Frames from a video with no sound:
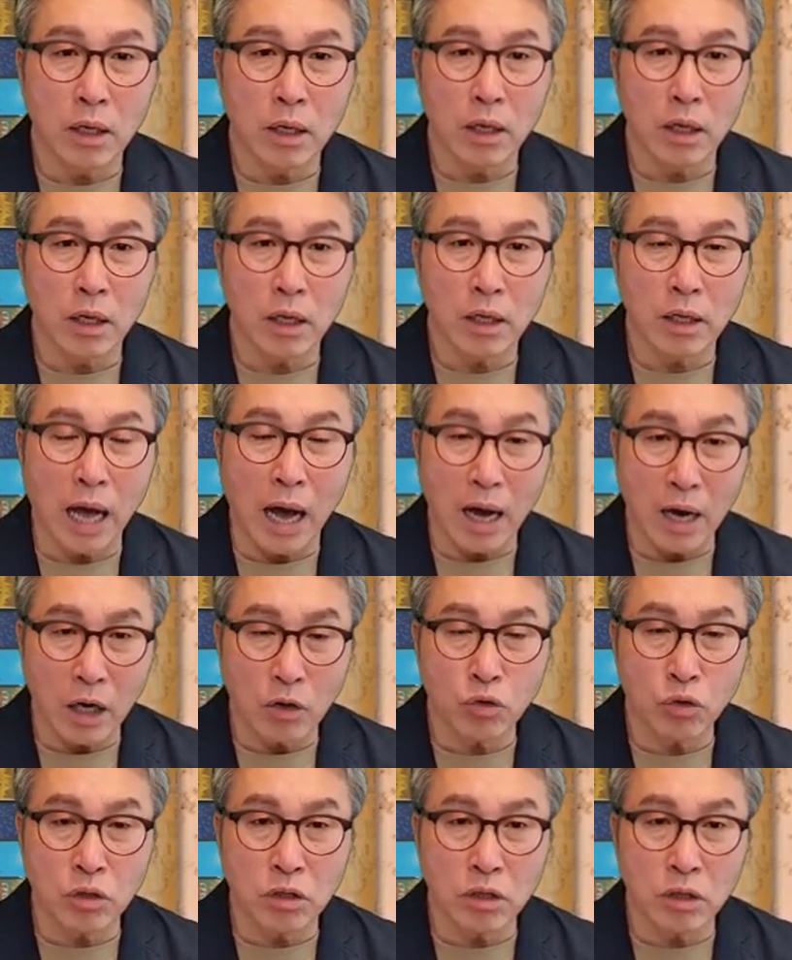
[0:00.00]
에,
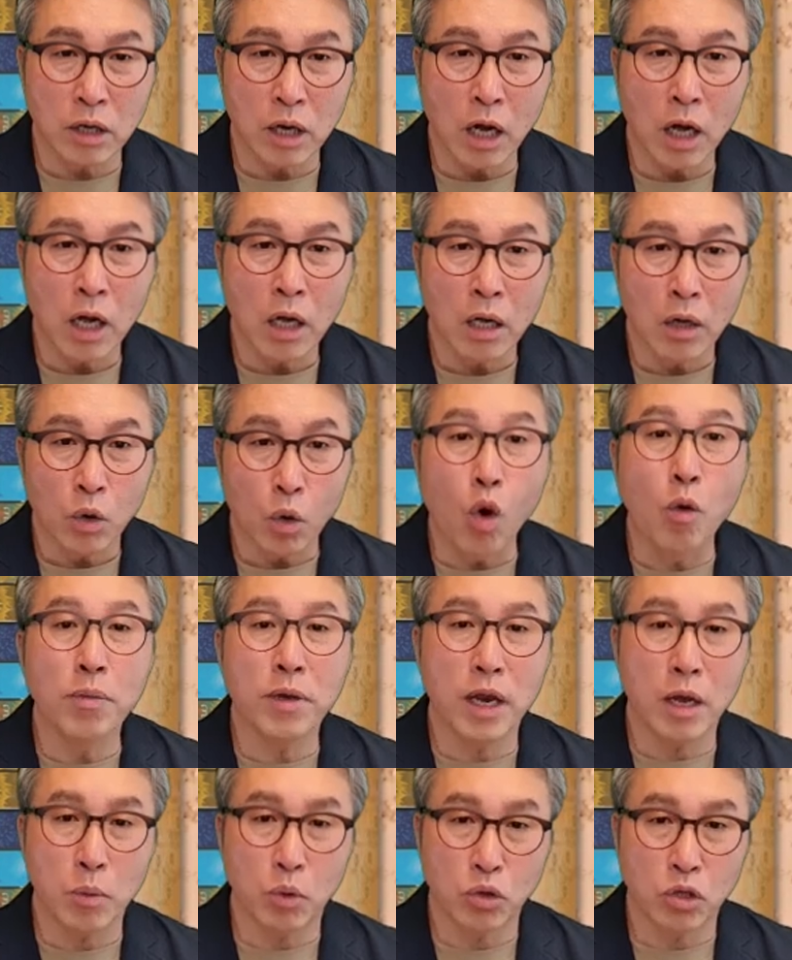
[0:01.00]
나아갈 수 있을까
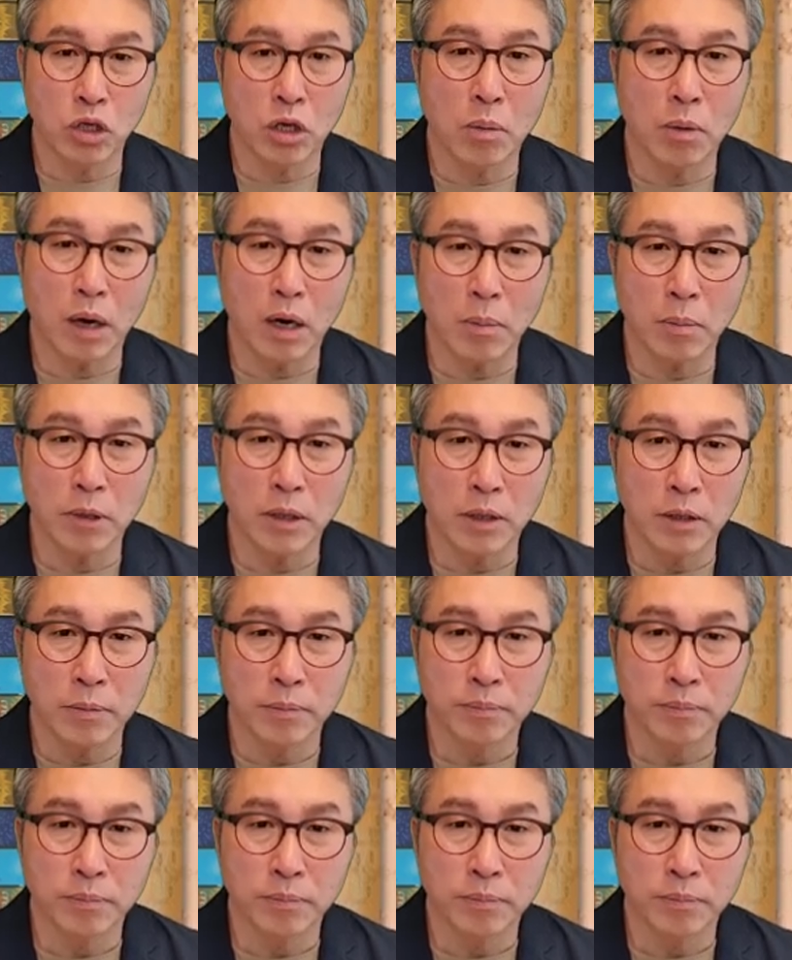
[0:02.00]
고민해 보시기 바랍니다.